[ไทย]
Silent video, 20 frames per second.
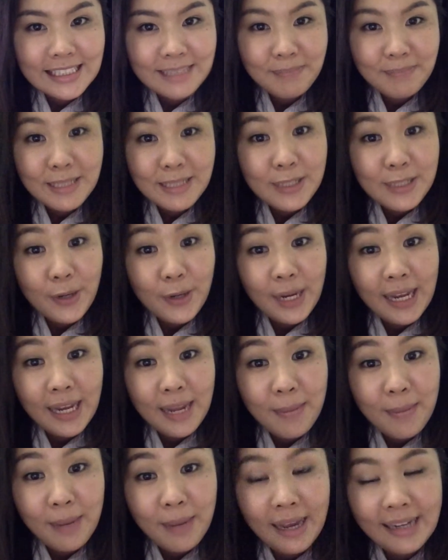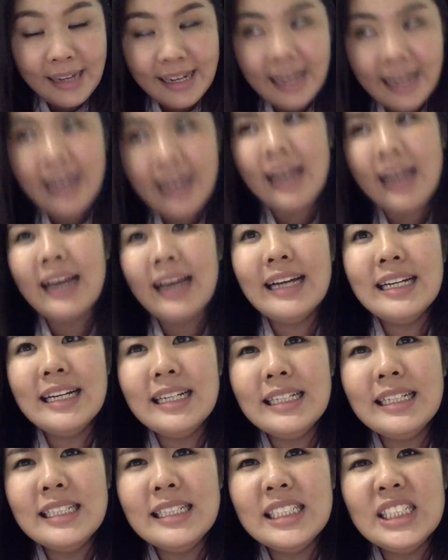ไปสอยอะไรมานะคะ
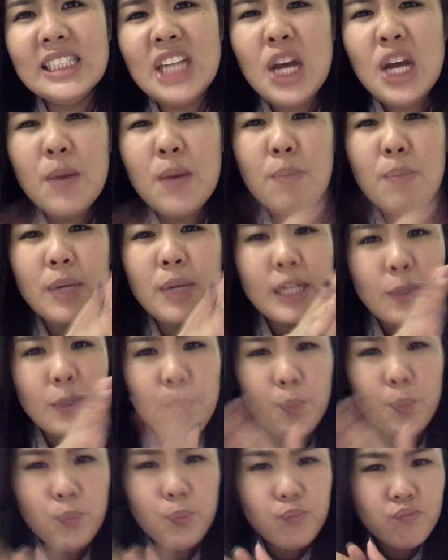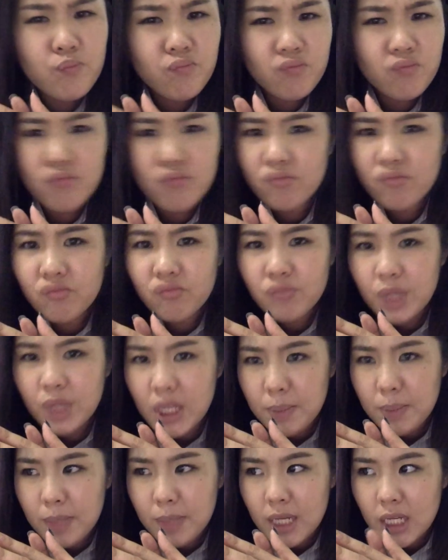เหมือนกับไม่
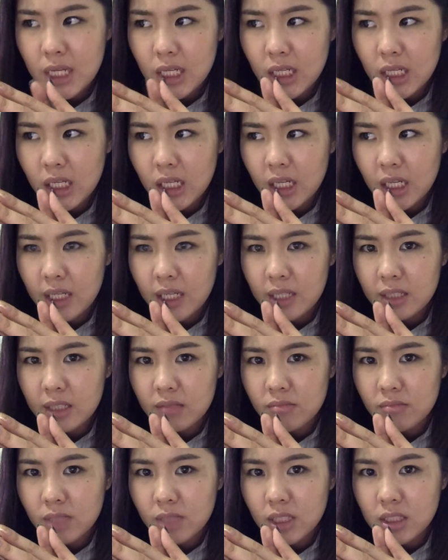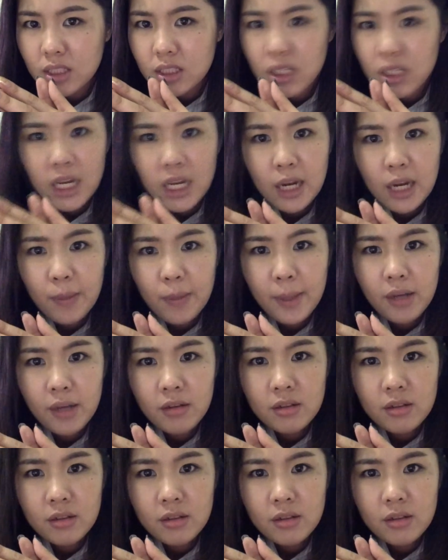ได้มีอะไรไม่ได้ซื้ออะไรแล้วมั้ง